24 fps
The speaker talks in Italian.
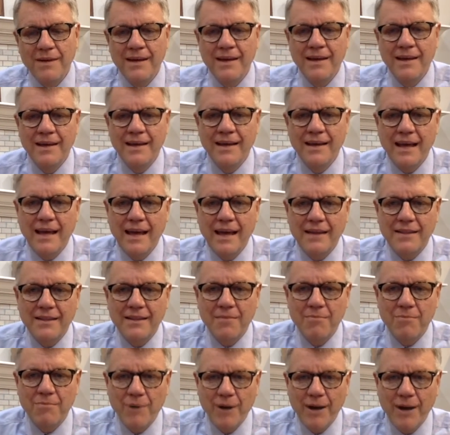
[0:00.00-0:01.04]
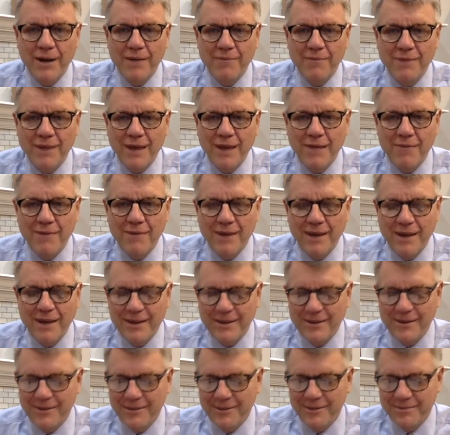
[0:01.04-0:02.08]
Branham dal
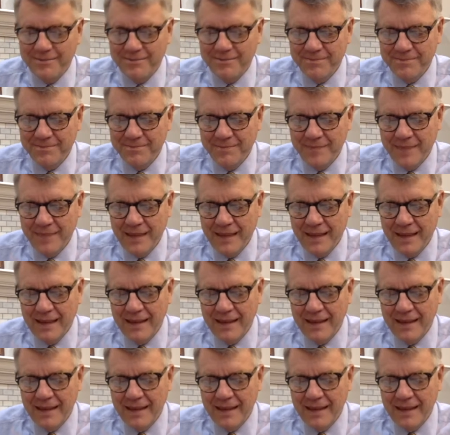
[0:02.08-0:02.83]
tabernacolo Branham.